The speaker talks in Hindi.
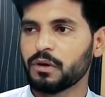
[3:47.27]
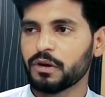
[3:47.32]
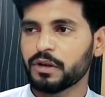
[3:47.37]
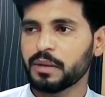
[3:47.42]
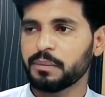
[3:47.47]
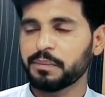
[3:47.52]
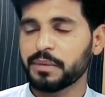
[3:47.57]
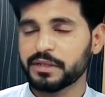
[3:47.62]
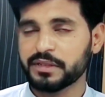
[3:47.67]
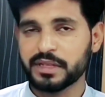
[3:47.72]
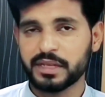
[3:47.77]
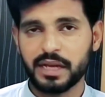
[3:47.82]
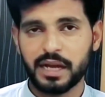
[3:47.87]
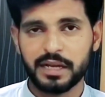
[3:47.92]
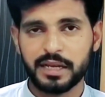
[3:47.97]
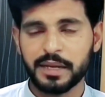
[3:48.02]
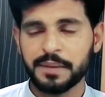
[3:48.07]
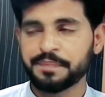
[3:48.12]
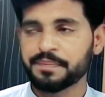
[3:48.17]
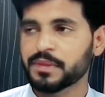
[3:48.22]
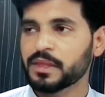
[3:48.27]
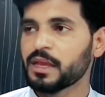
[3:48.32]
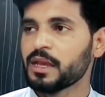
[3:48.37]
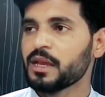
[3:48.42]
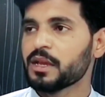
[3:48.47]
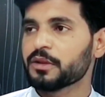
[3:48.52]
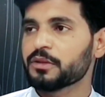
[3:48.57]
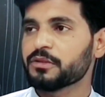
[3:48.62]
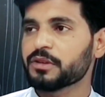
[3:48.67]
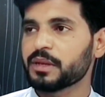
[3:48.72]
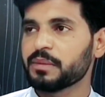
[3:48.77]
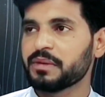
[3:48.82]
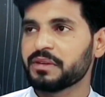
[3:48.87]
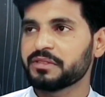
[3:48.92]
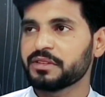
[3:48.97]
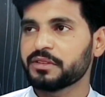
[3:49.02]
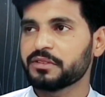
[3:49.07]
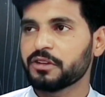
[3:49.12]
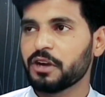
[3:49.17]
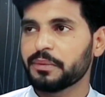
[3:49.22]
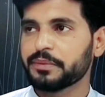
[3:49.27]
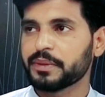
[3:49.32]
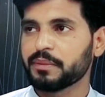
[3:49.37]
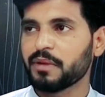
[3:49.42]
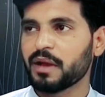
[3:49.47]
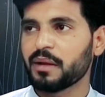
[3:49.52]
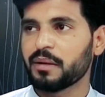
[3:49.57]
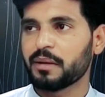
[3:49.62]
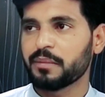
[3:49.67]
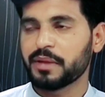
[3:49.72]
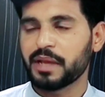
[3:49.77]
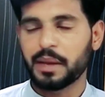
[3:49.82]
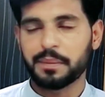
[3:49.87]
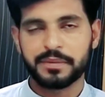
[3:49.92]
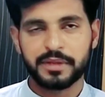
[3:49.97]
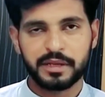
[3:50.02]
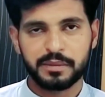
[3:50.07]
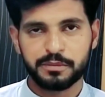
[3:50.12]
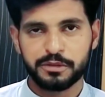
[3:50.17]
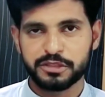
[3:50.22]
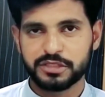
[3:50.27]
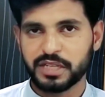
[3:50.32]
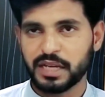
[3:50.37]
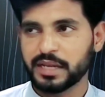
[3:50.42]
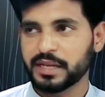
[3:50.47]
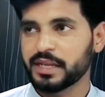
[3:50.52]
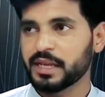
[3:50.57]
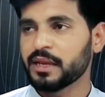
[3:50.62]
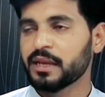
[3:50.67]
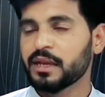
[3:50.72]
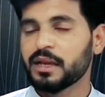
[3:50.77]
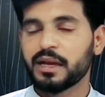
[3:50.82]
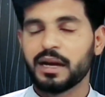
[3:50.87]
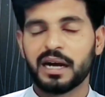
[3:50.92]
और हम बढ़ते हैं आगे क्योंकि मज़ीद जॉब्स हम हमें आप तक पहुँचानी है